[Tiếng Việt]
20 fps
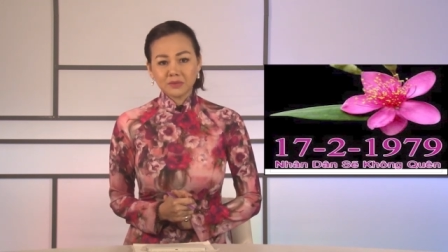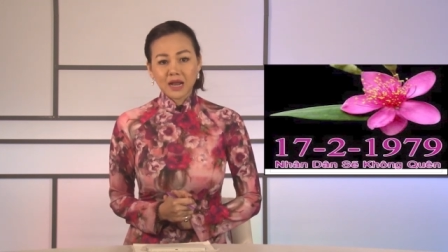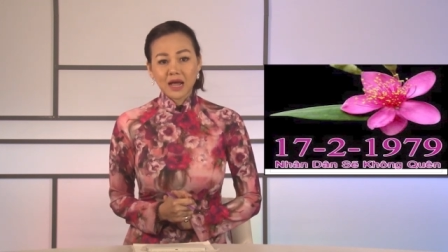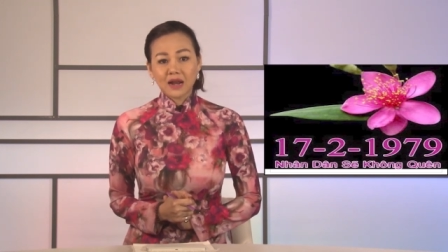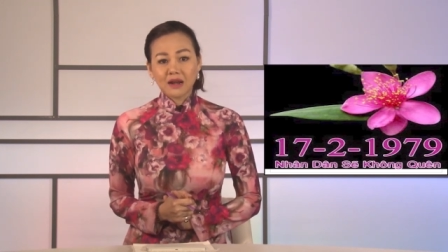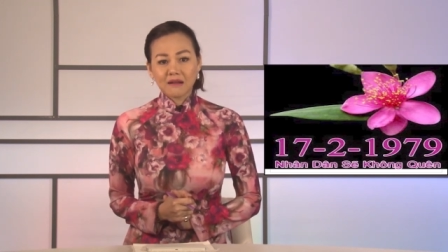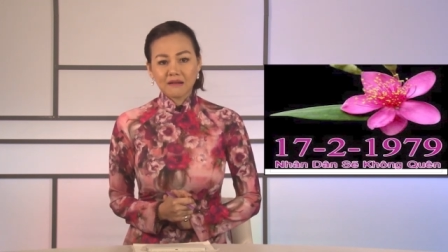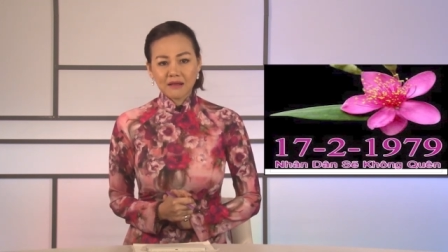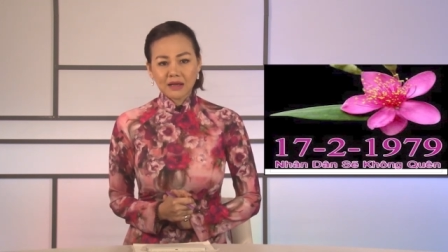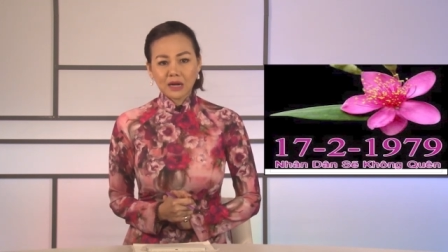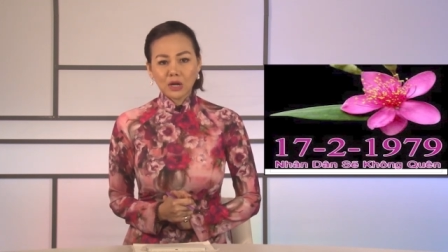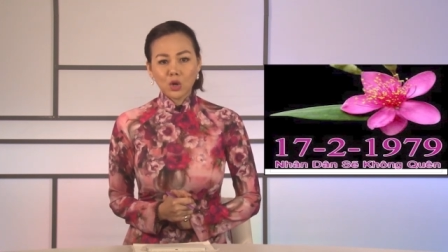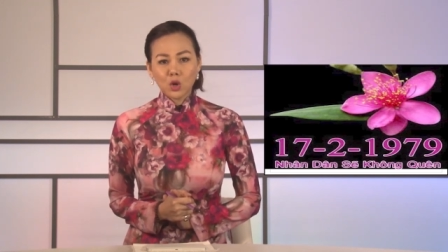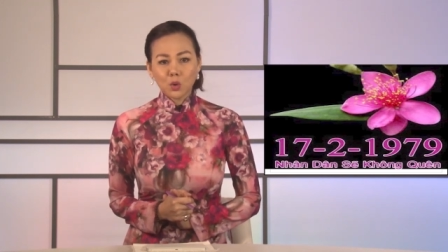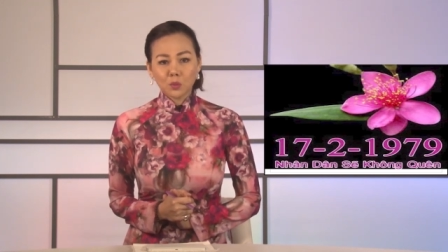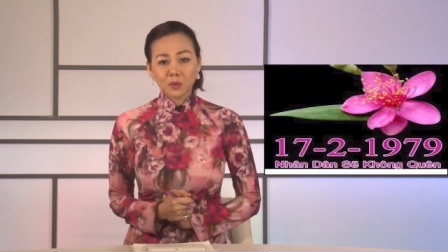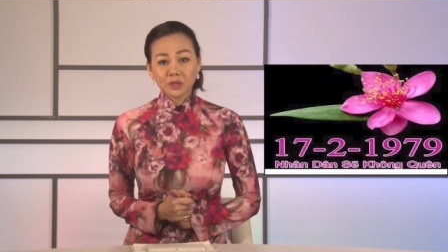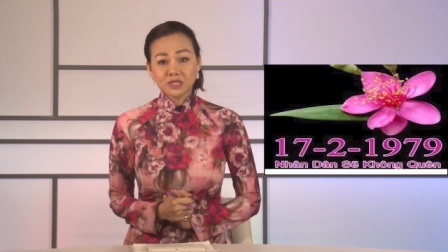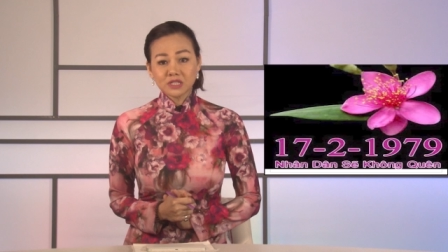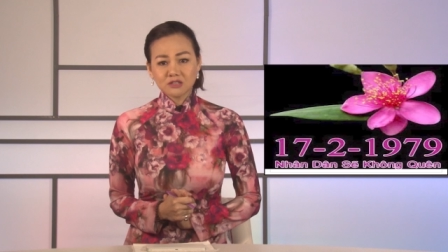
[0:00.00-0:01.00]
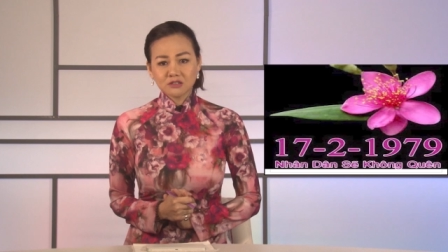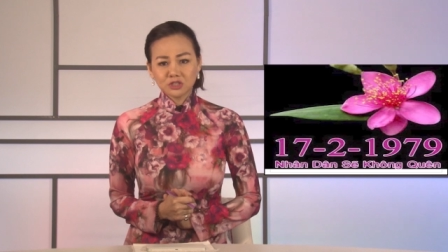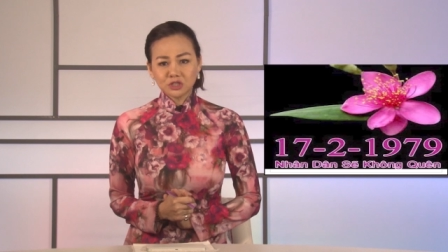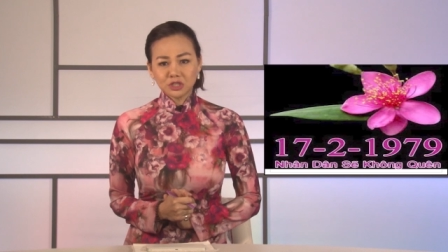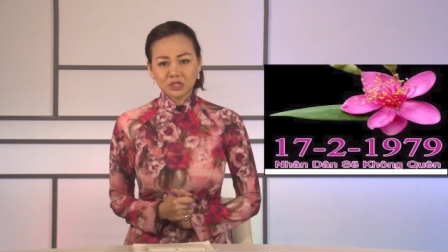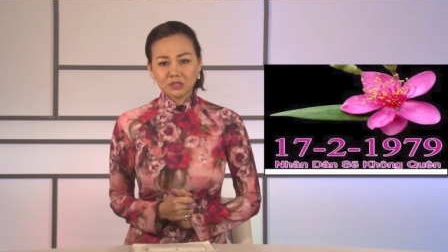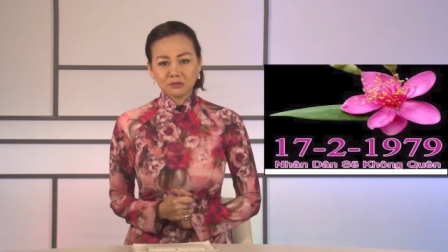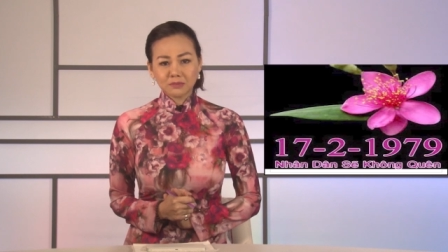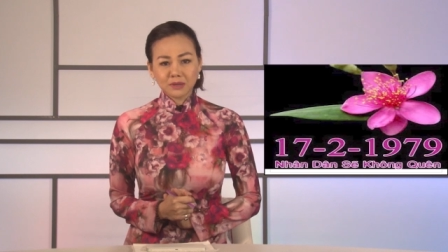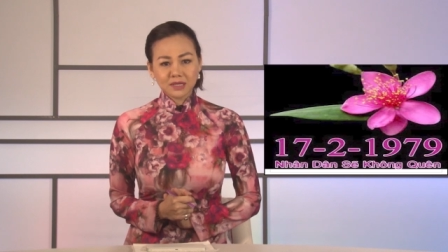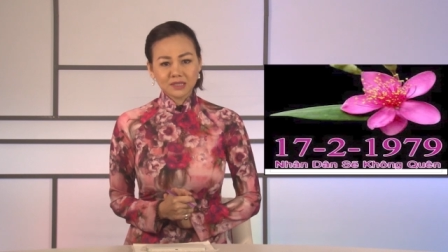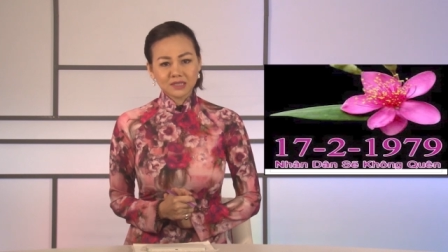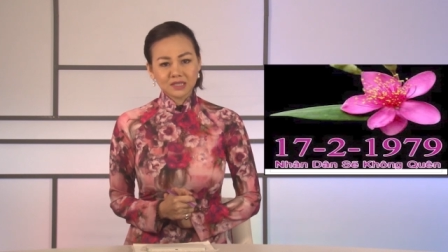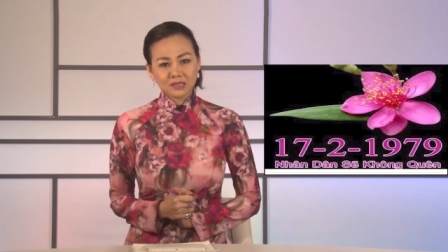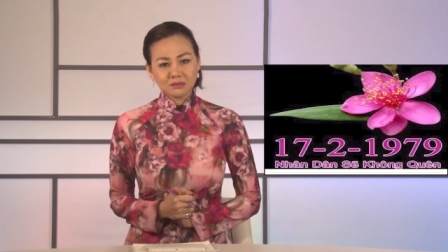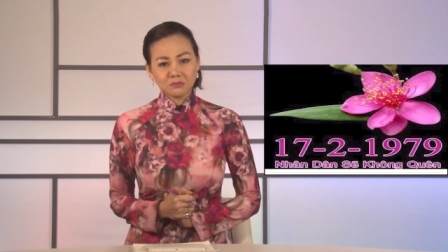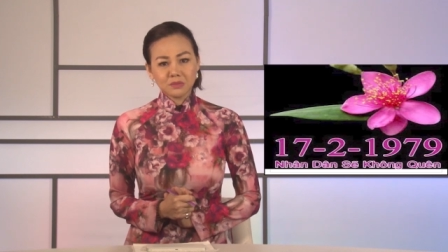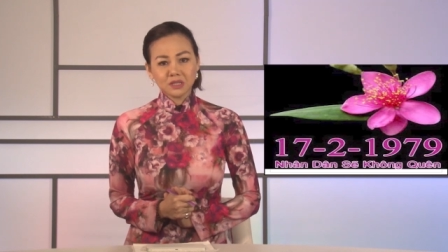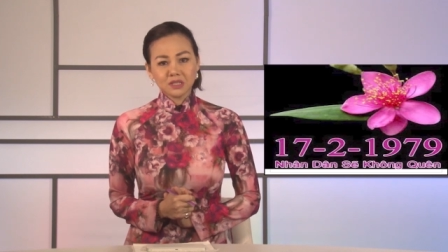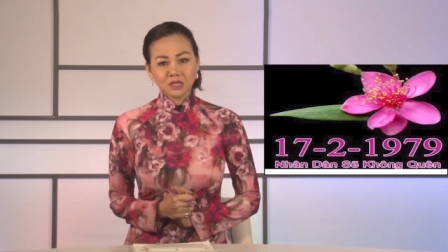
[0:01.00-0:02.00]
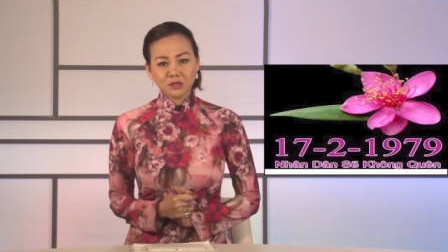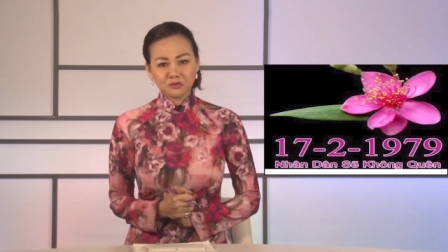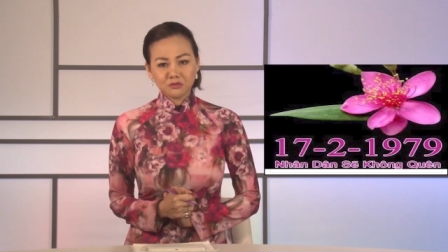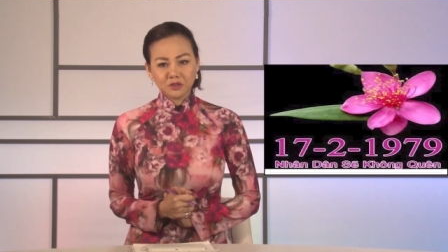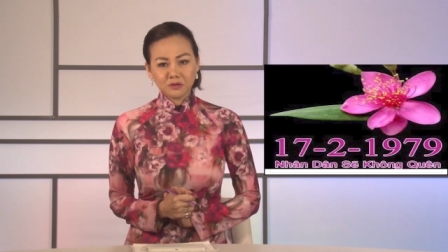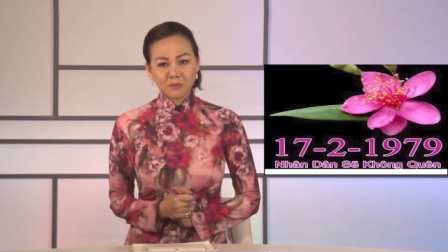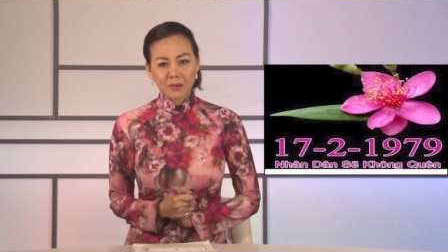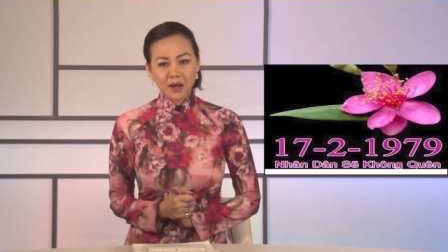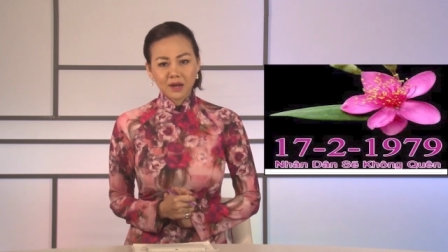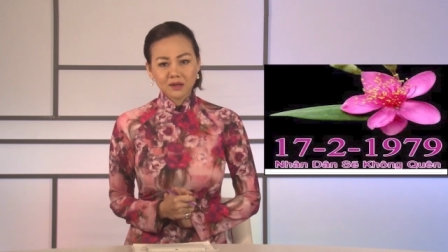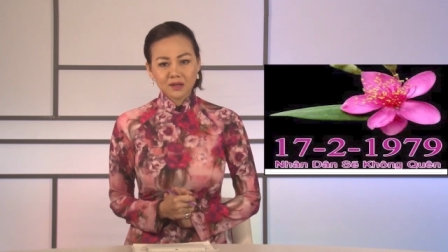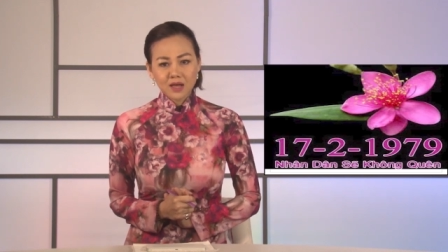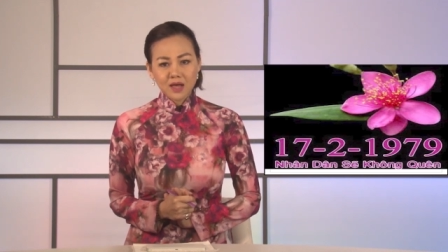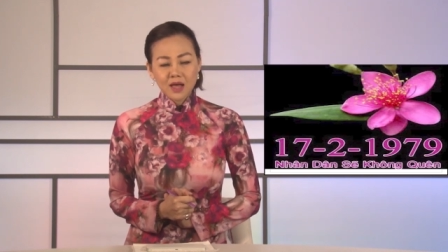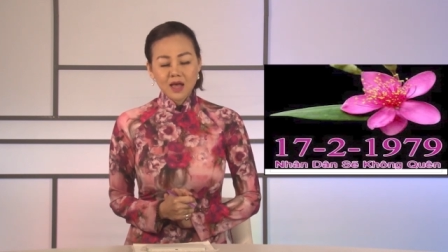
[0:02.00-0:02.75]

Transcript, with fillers: đã lăn lộn ở chiến trường máy tỉnh biên giới phía Bắc,